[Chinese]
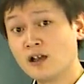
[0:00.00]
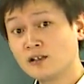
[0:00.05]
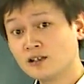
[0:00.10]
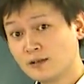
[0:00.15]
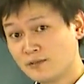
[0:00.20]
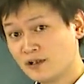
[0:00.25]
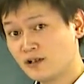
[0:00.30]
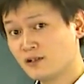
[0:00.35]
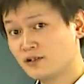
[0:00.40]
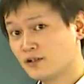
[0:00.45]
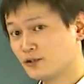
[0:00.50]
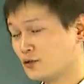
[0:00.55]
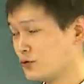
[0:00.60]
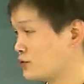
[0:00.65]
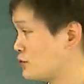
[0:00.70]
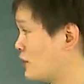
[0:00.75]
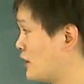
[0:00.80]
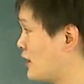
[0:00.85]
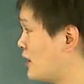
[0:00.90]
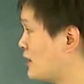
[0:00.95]
他们很可能做
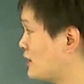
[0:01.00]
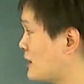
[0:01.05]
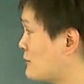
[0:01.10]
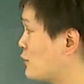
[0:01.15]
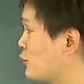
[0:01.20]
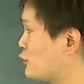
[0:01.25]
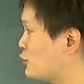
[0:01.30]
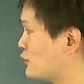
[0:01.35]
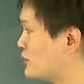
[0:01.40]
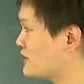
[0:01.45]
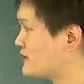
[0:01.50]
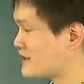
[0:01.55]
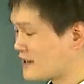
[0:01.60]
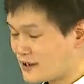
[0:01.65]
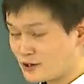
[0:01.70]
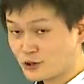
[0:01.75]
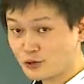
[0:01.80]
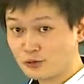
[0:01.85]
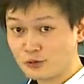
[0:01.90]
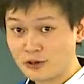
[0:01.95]
错，他们会觉得
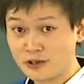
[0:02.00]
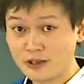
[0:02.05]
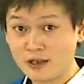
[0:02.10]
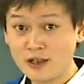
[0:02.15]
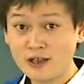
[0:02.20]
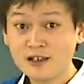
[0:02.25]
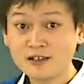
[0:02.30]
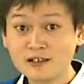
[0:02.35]
C 是对的。